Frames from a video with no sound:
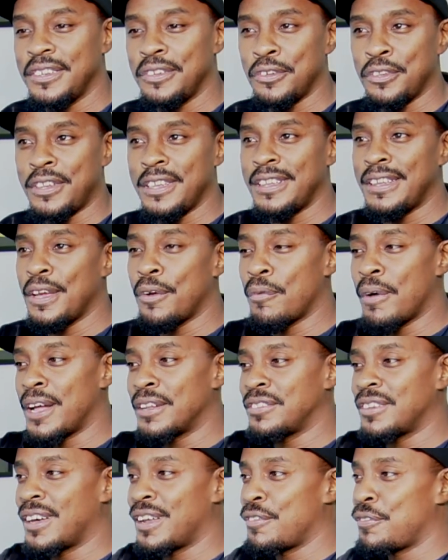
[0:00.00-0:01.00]
Em
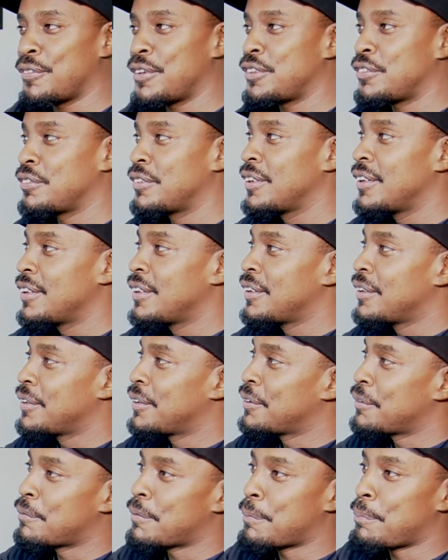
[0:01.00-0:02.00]
84 o cara fez
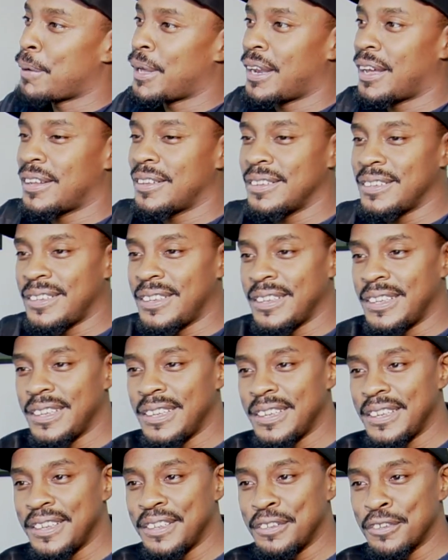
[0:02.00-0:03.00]
uma parada que